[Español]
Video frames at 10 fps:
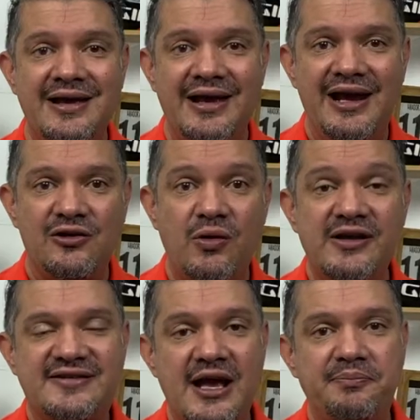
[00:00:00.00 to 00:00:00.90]
El
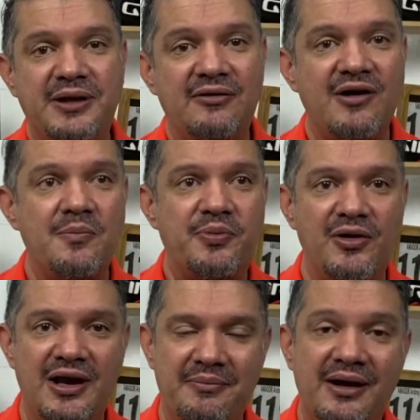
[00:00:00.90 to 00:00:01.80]
quick step tendrá un
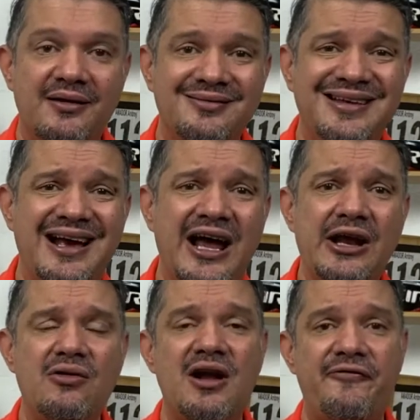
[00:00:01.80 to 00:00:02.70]
problema, dejar
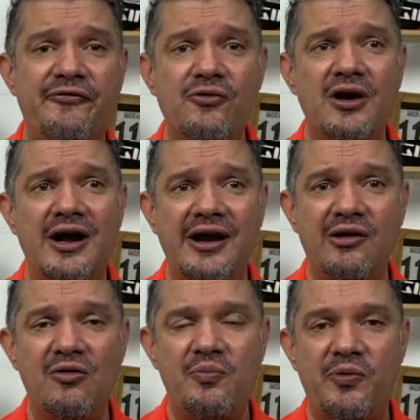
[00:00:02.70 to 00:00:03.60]
ir una fuga
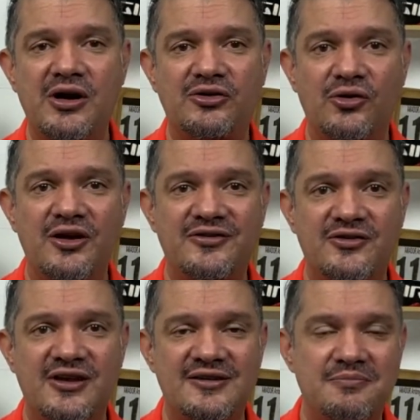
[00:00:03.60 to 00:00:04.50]
en un puerto de
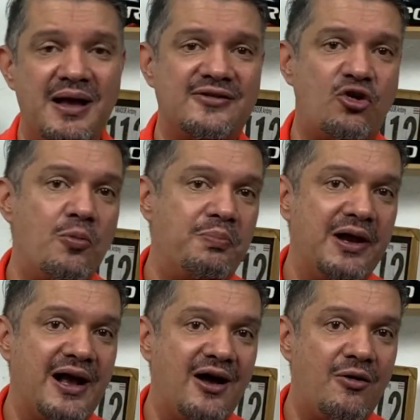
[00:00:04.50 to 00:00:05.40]
estos es más
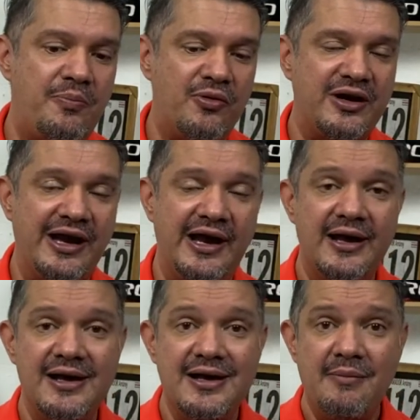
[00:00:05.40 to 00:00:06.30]
complicado porque
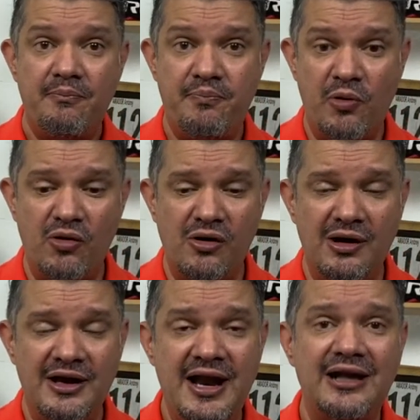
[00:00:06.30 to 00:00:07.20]
por
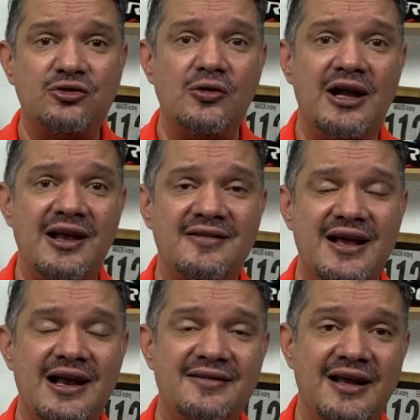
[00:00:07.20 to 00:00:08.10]

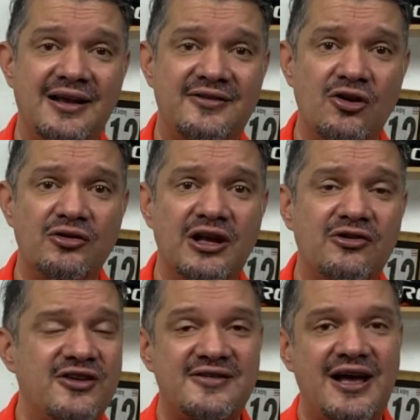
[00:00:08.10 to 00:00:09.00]
naturaleza la selección de
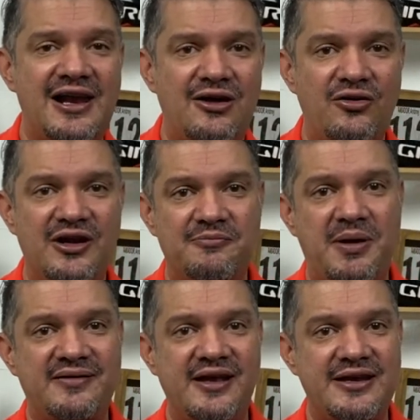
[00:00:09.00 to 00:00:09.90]
los escaladores
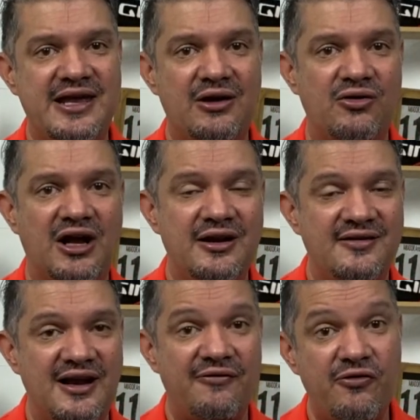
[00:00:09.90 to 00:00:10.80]
va a ser quien
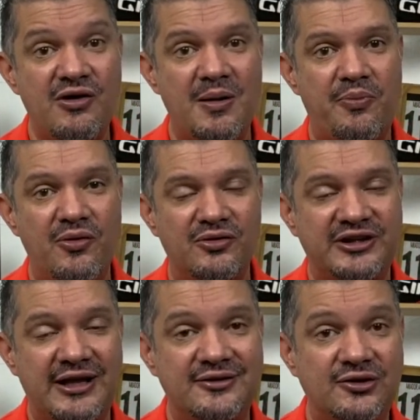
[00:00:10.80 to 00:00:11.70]
organice la fuga, por lo
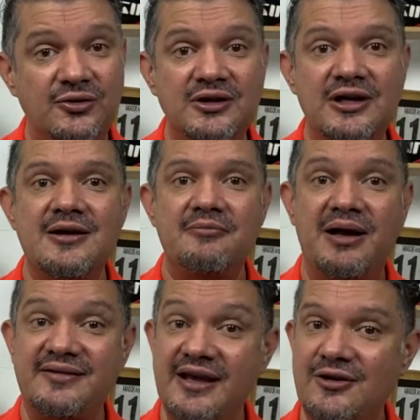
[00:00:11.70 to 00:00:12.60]
tanto va
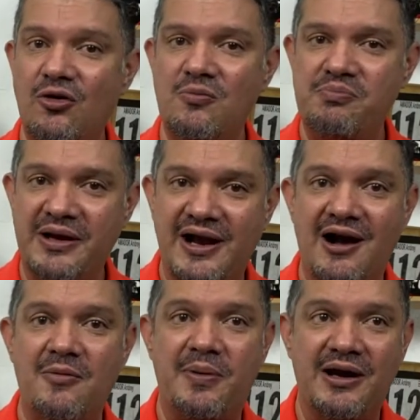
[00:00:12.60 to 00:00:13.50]
a ser
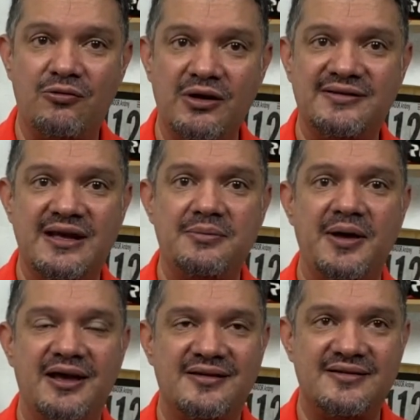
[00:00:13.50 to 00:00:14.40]
complicado para el
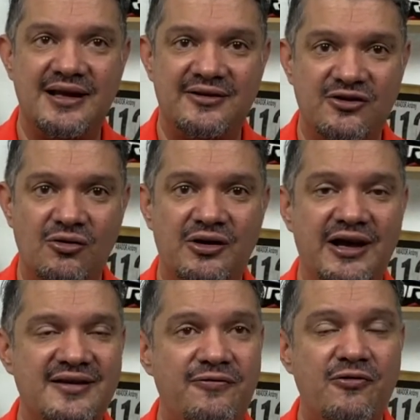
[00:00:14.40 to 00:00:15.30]
Quickstep esa selección.
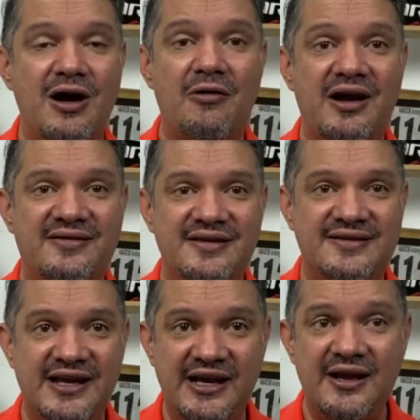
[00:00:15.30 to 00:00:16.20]
Esa fuga va a
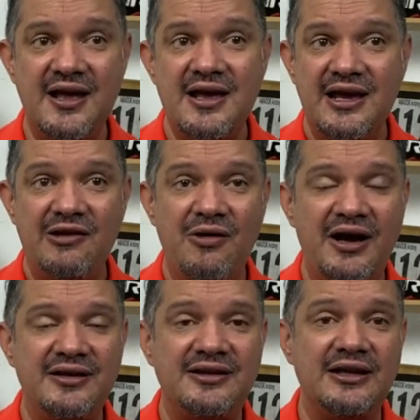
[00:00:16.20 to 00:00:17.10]
existir y va
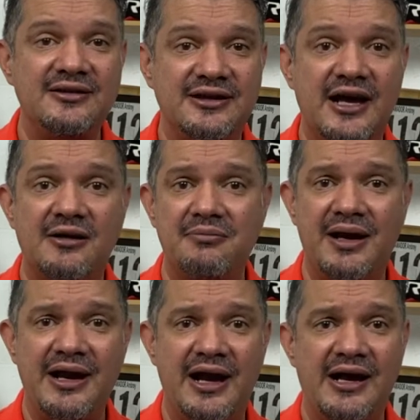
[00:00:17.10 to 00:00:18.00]
a intentar
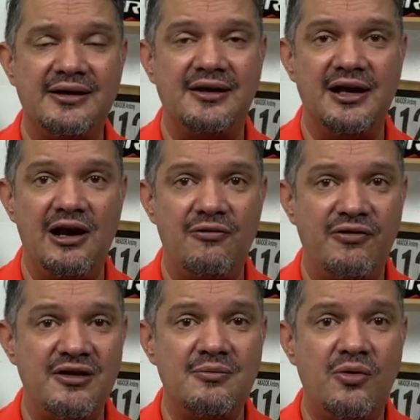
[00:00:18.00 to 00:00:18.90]
manejar el
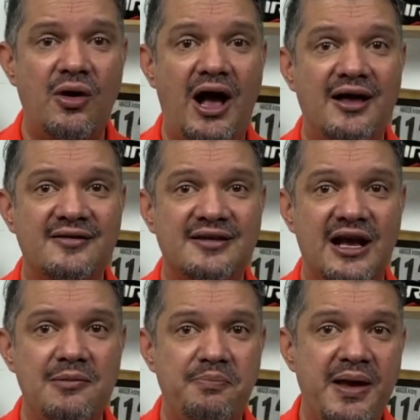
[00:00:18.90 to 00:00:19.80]
ritmo
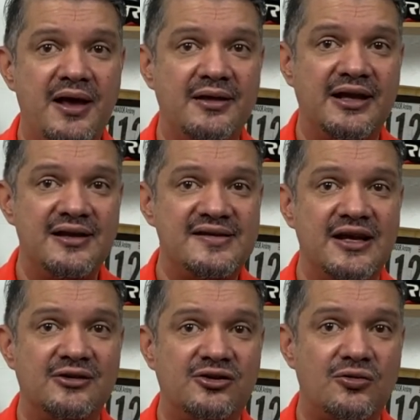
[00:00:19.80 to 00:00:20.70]
hasta el pie del
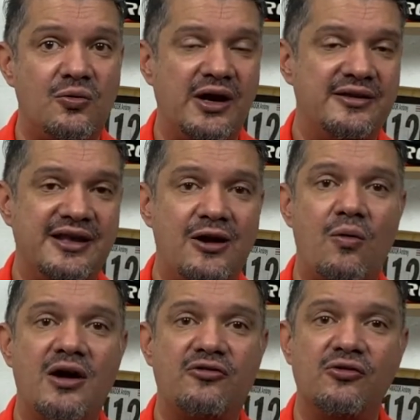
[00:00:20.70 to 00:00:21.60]

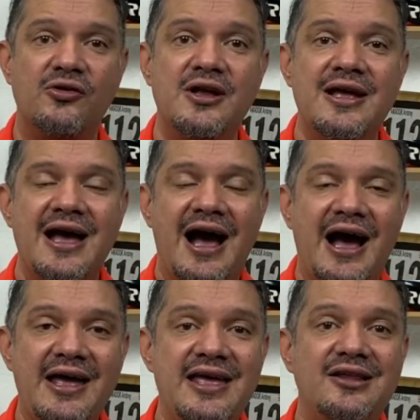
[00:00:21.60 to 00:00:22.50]
144.
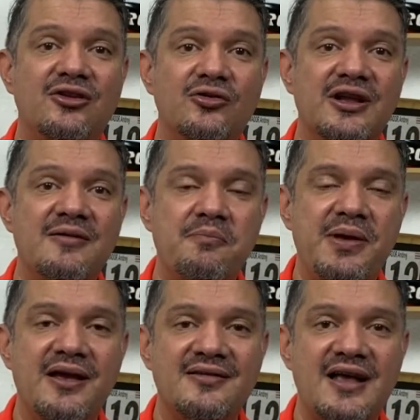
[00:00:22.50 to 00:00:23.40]
Ahí donde
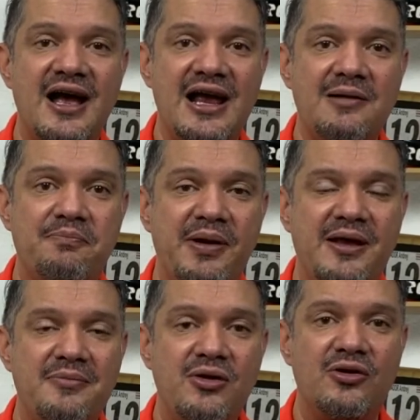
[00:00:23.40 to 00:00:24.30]
empieza el
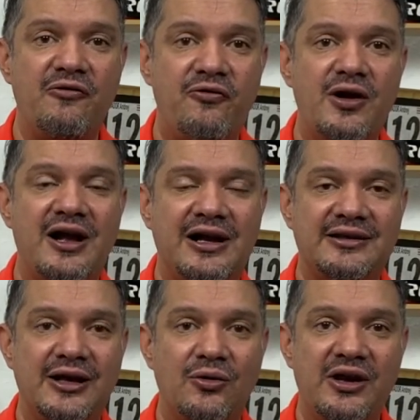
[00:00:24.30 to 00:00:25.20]
premio de fuera
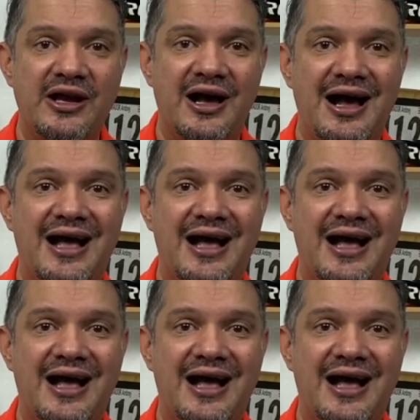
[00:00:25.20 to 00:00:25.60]
categoría.